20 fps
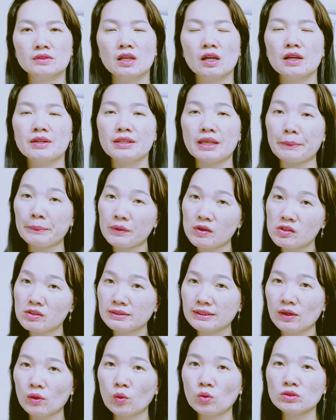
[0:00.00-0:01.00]
nhầm người
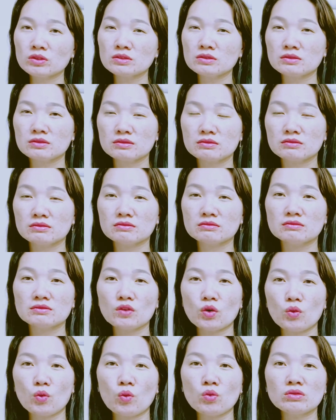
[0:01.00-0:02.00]
ta uống
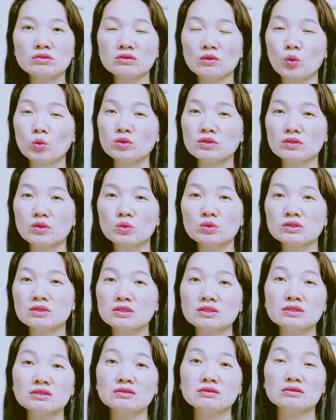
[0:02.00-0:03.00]
uống uống uống
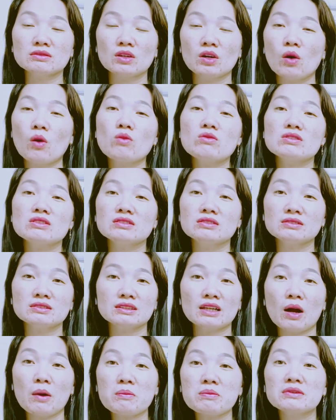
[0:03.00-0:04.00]
nước uống nước
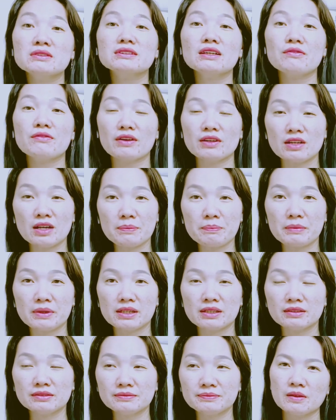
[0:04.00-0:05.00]
không người ta vẫn hết
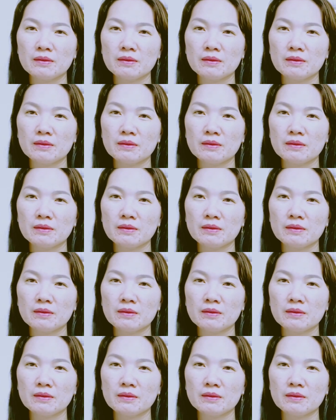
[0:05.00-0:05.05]
bệnh